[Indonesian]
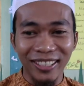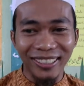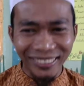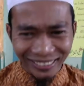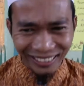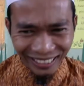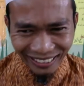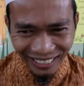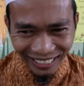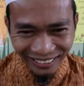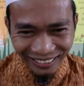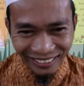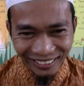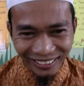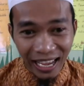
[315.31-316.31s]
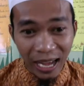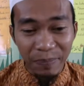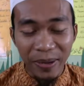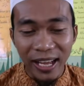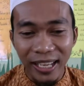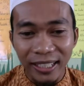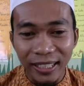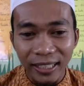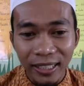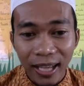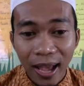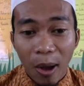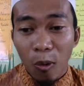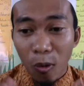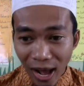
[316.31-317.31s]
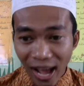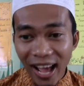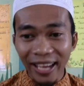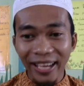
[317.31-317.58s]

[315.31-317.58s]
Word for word: sedikit lagi. Apa? Wah